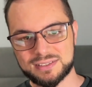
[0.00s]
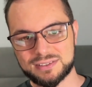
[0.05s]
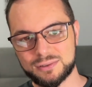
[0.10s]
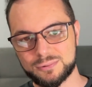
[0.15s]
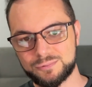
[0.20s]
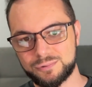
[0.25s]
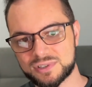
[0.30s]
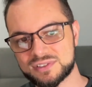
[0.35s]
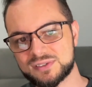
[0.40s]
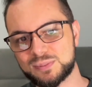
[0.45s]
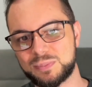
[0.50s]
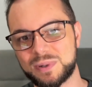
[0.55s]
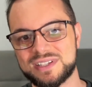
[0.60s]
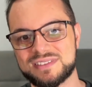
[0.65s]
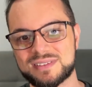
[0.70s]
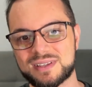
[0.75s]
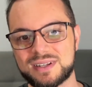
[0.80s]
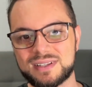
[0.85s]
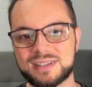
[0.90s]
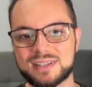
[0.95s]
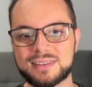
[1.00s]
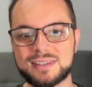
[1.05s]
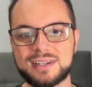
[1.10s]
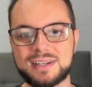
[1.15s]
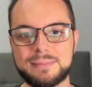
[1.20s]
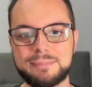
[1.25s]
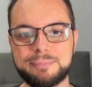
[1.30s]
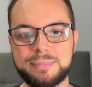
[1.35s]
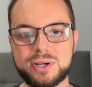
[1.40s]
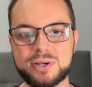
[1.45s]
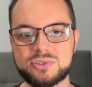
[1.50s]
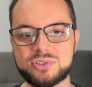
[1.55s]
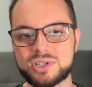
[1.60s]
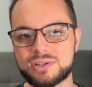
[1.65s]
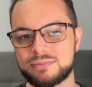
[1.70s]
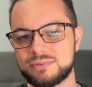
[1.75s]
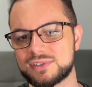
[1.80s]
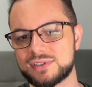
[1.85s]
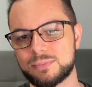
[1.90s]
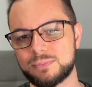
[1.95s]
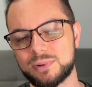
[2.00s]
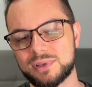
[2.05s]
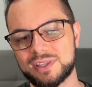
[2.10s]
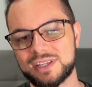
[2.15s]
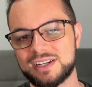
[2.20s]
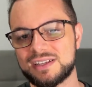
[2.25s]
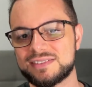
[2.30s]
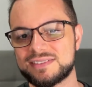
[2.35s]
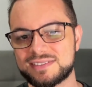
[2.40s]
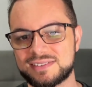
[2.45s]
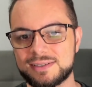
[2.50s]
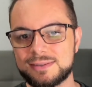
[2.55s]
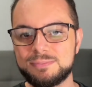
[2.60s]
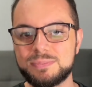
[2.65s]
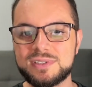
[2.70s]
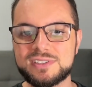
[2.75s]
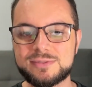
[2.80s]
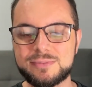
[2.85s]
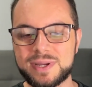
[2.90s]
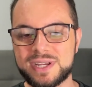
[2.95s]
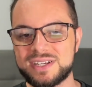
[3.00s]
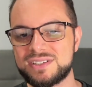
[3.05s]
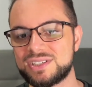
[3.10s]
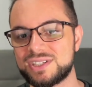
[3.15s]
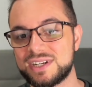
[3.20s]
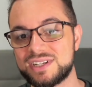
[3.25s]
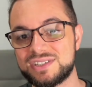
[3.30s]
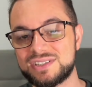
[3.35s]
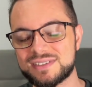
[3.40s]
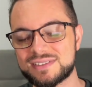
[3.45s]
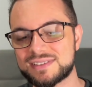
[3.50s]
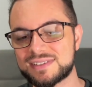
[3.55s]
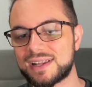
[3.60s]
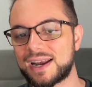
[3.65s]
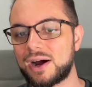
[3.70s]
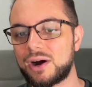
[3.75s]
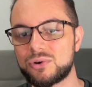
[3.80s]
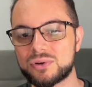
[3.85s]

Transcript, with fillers: Se fosse para escrita terapêutica, você poderia simplesmente registrar